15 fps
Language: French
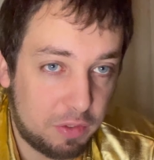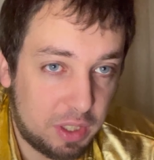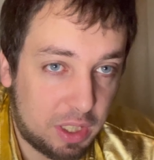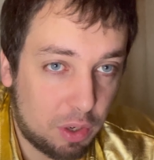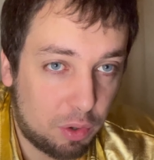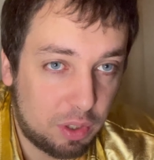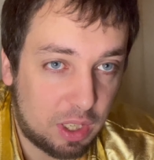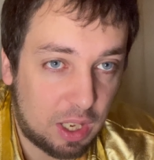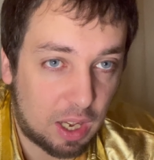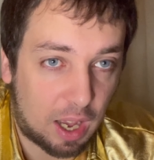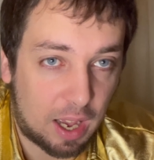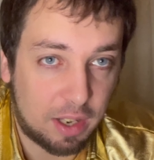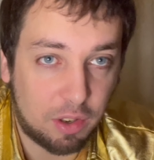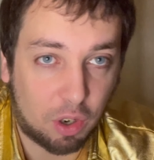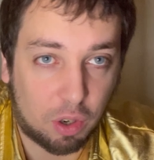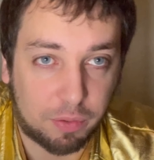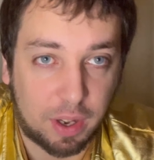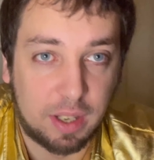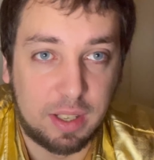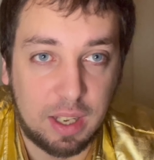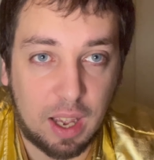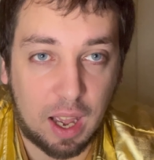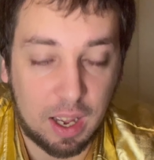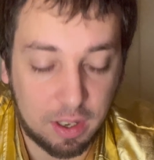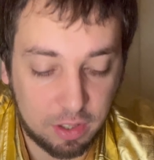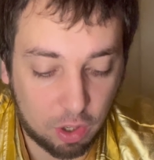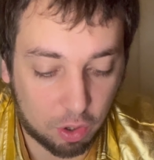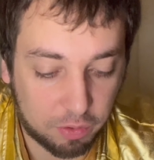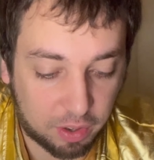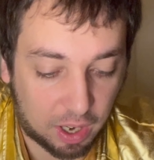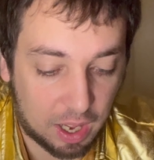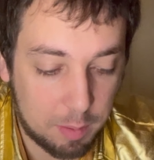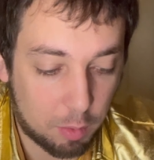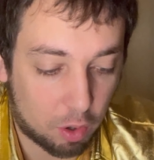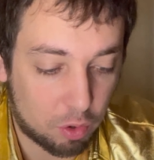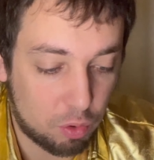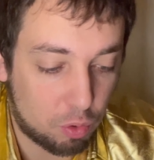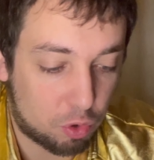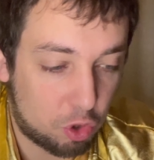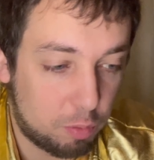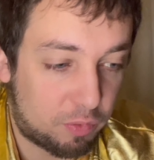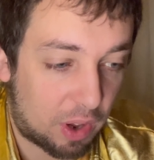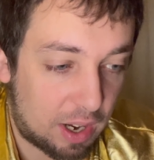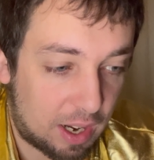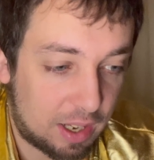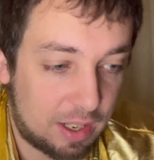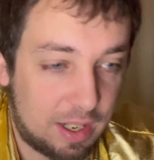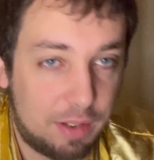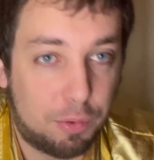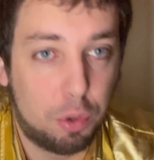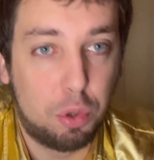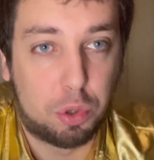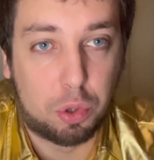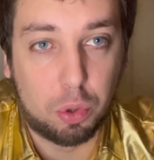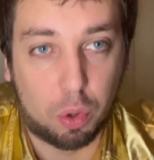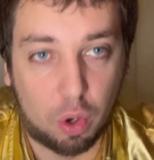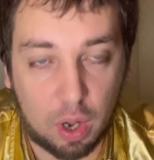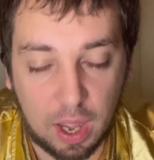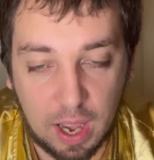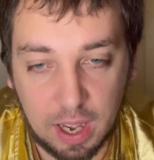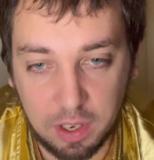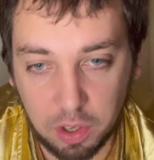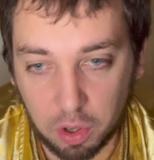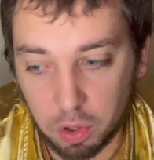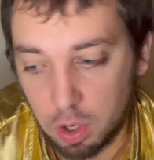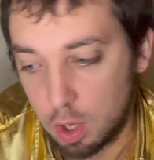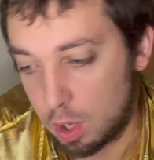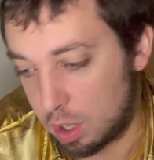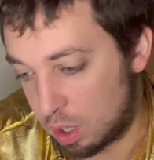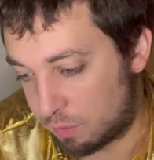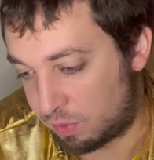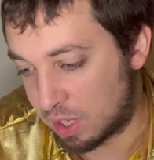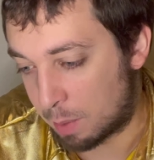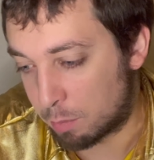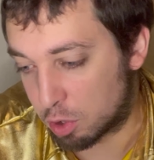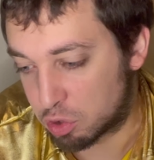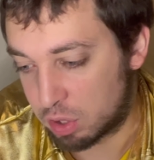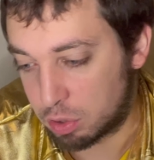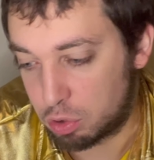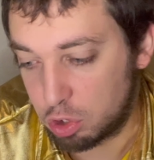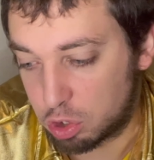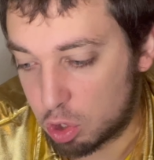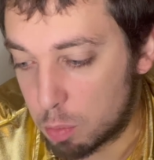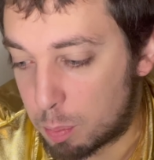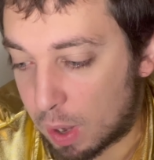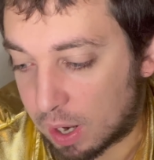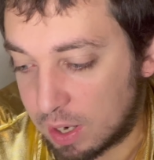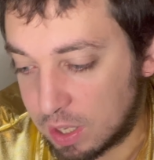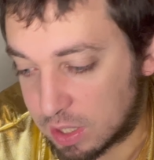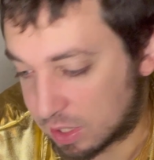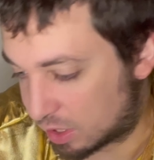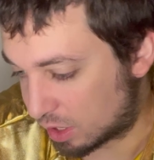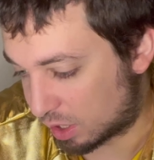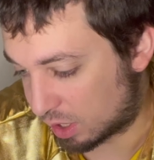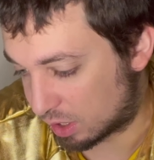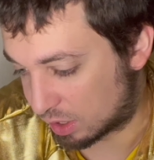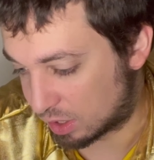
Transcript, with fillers: vidéo des 1 an, enfin des 1 an vraiment YouTube, l'évolution en 1 an, et finalement, je vais juste parler de ça, hein.